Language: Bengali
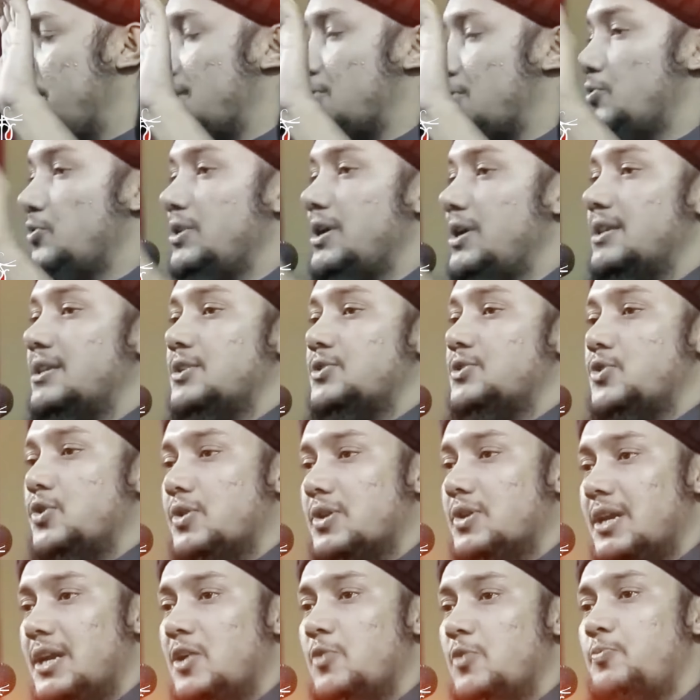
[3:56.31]
বা দুনিয়াতে
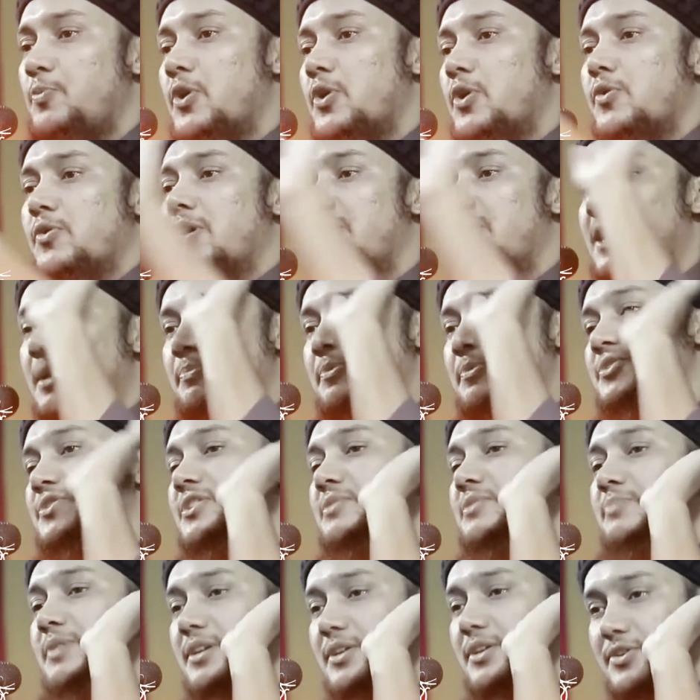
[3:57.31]
ঠকলেও পরকালে আপনি
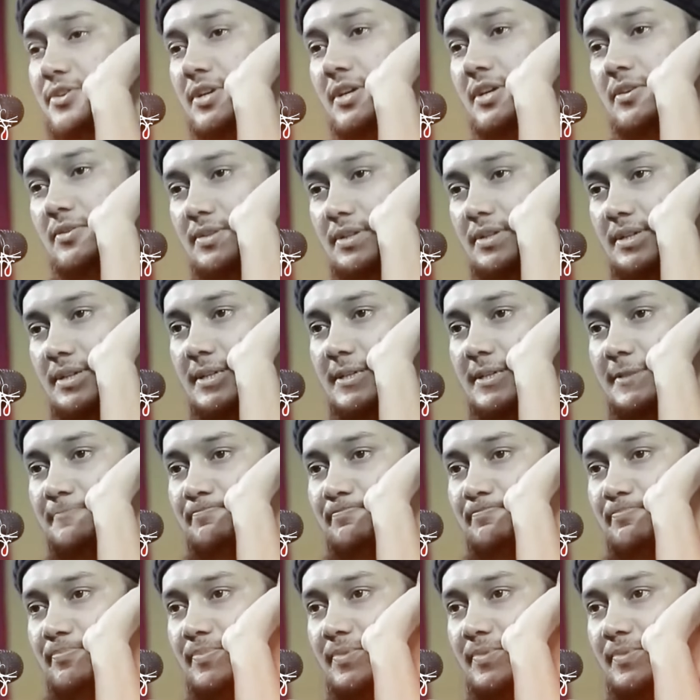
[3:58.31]
জিতবেন ইনশাআল্লাহ তাহলে